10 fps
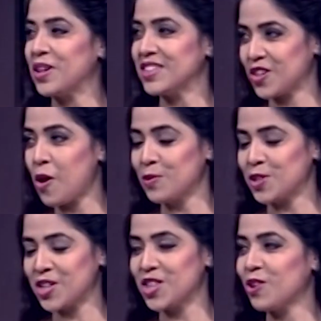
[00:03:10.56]
বললেন যে
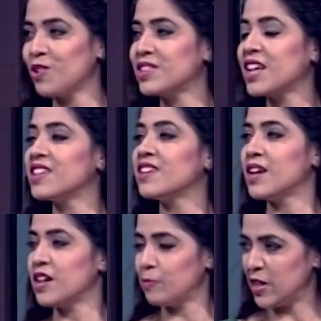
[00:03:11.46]
ক্ষমতাসীন দল তাদের
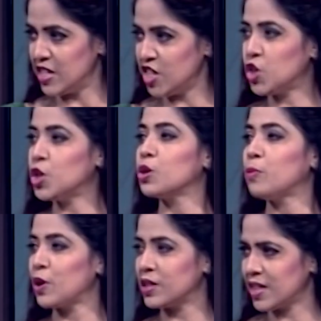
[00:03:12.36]
মানে নিশ্চিত
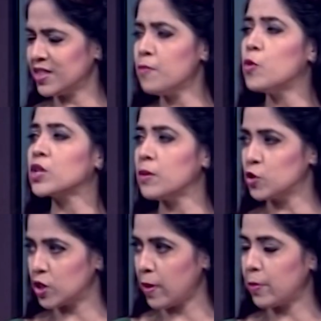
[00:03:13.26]
বলা যায় যে
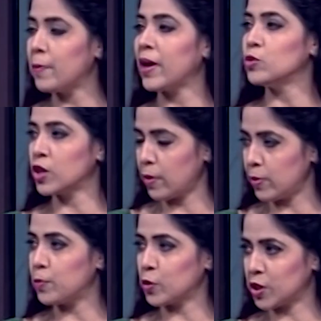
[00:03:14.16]
মোটামুটিভাবে মানুষ
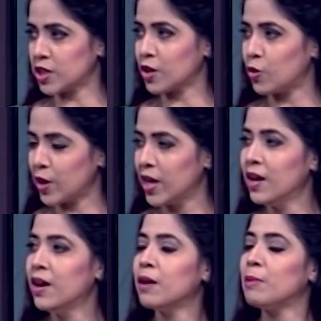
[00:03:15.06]
এভাবেই প্রত্যাশা করে
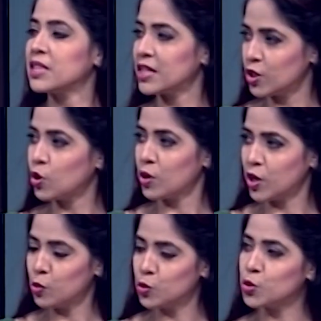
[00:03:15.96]
বা তাদের
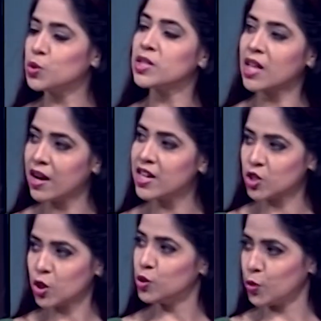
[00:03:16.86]
দলের লোকজন যে তারাই
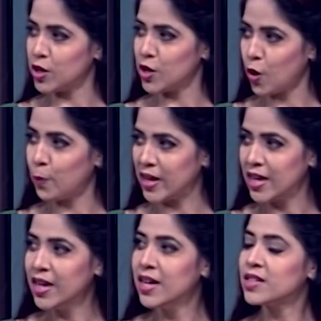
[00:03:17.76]
আসলে জয়ী হবেন
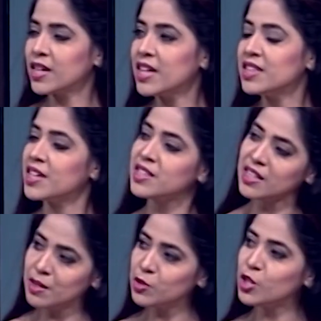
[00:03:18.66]
সেখান থেকে
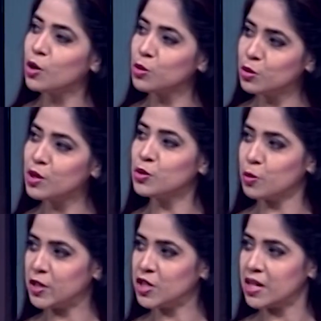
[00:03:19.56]
তাদের মধ্যে দ্বন্দ্বটাও
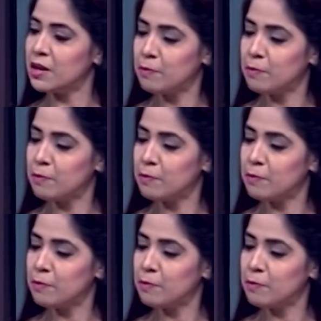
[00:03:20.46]
তো বেশি